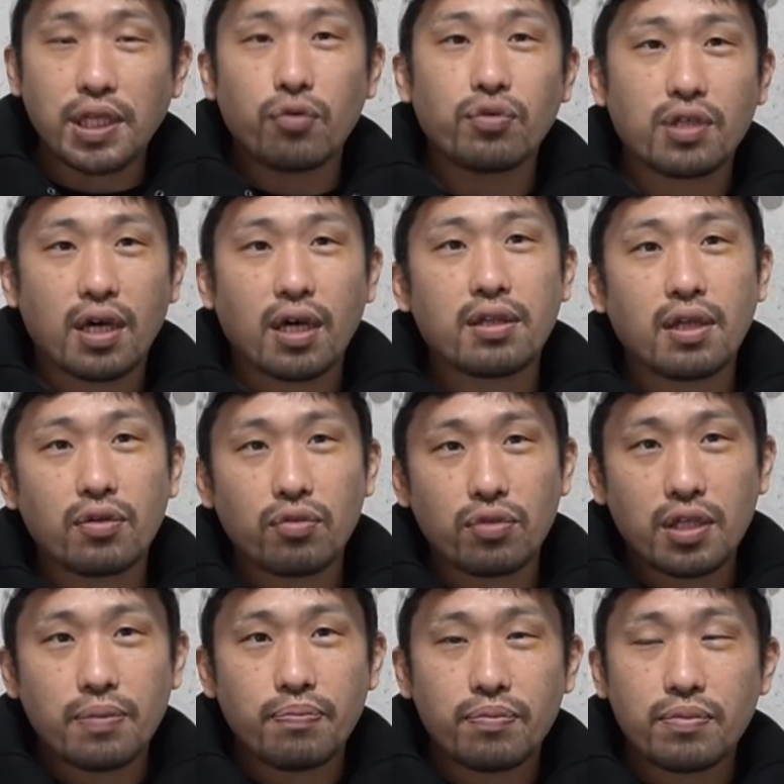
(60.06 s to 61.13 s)
チェンコに勝った後
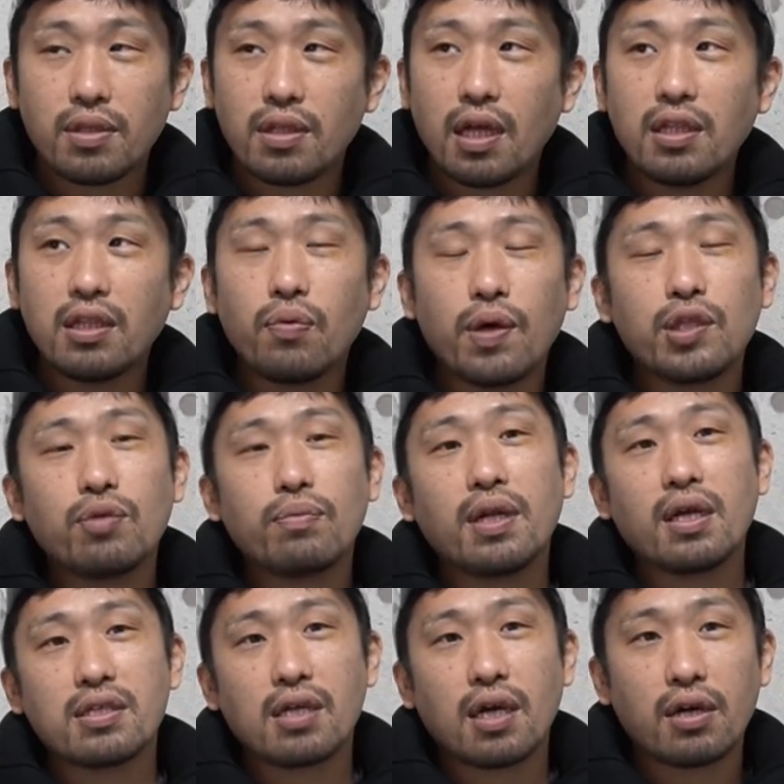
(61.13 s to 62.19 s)
になんで
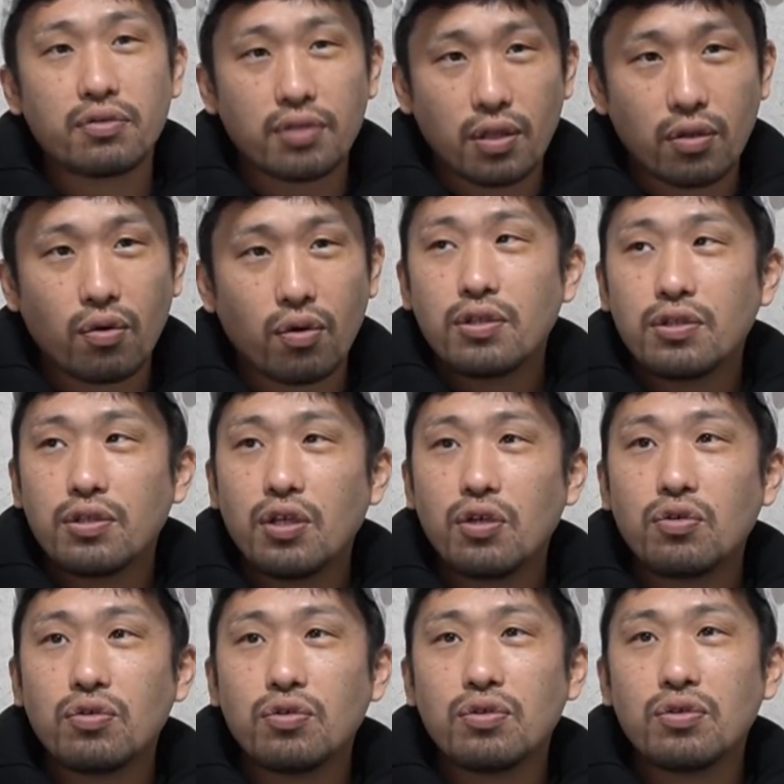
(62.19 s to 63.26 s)
ファイトマネーが下がるんだとって
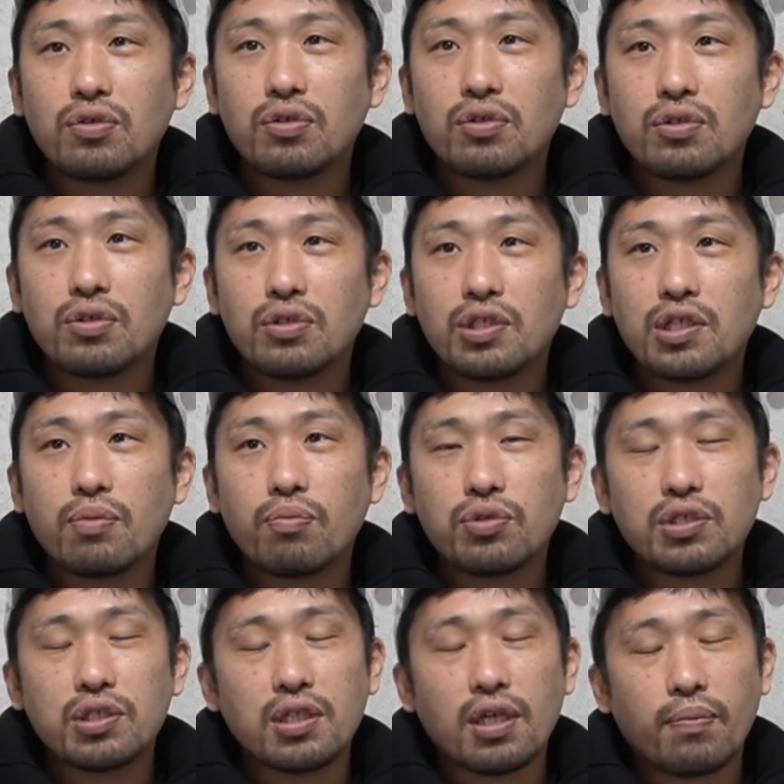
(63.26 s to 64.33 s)
いう気持
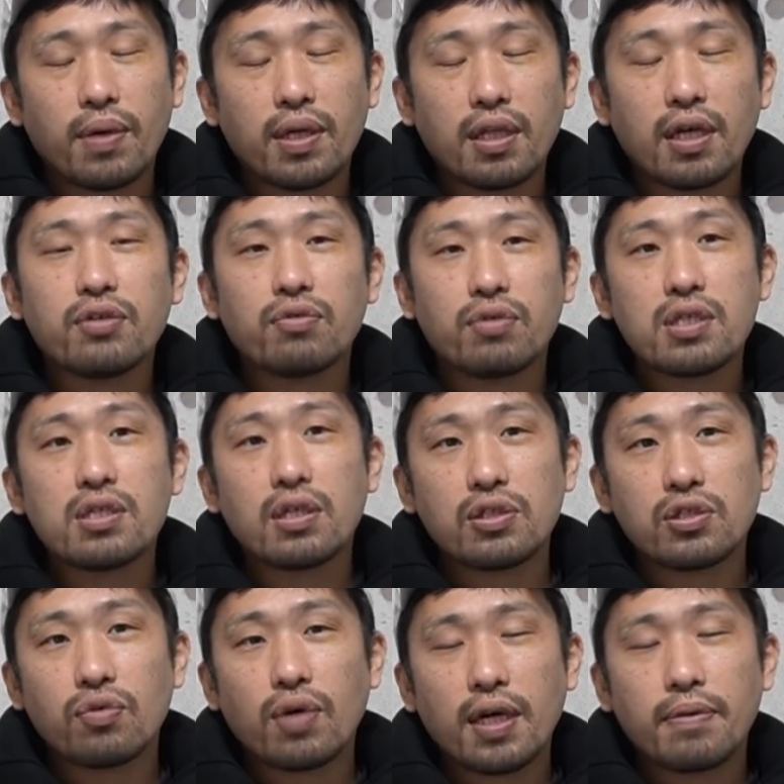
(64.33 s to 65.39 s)
ちにはまあなるよね選
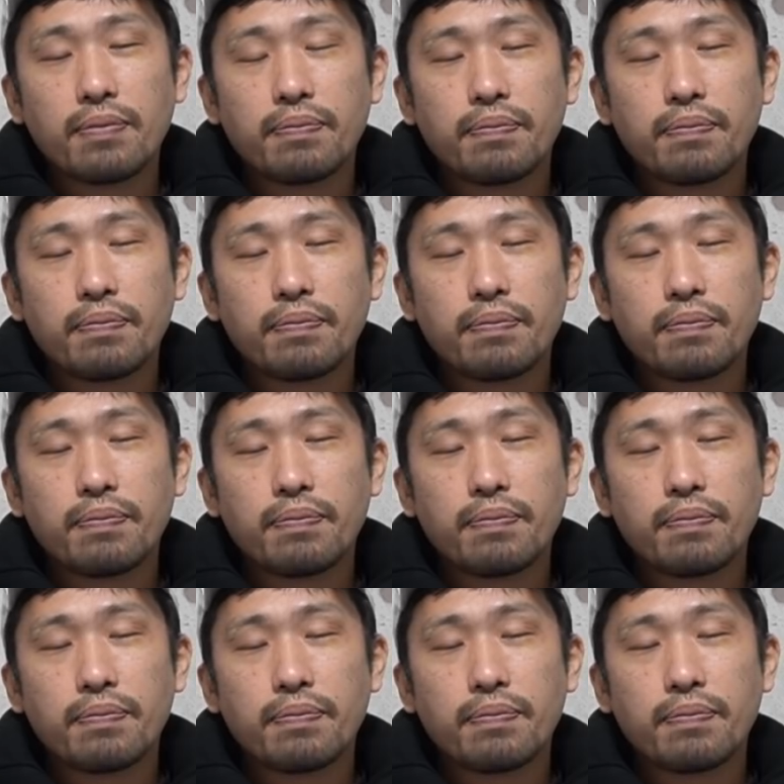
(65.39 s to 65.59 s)
手は